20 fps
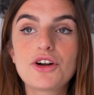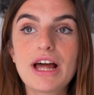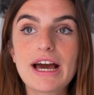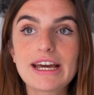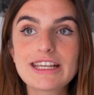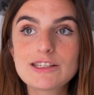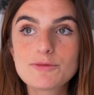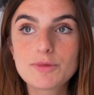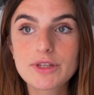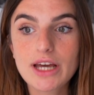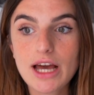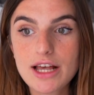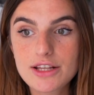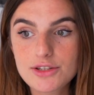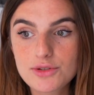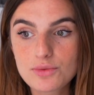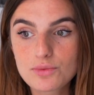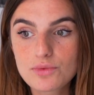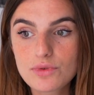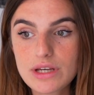la
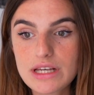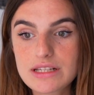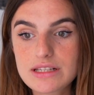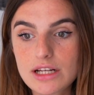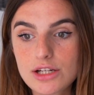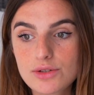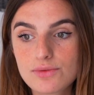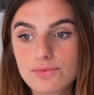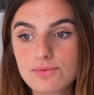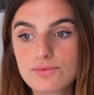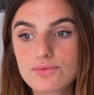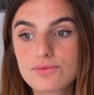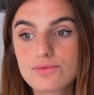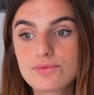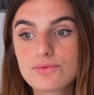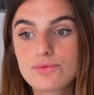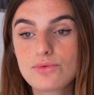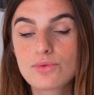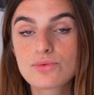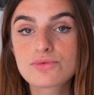respiration et ça je vous
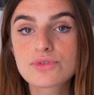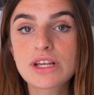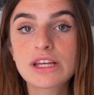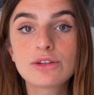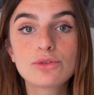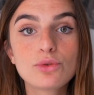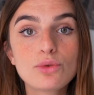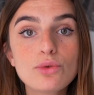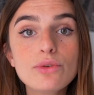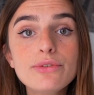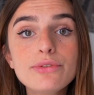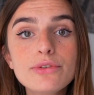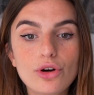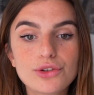conseil de ouf.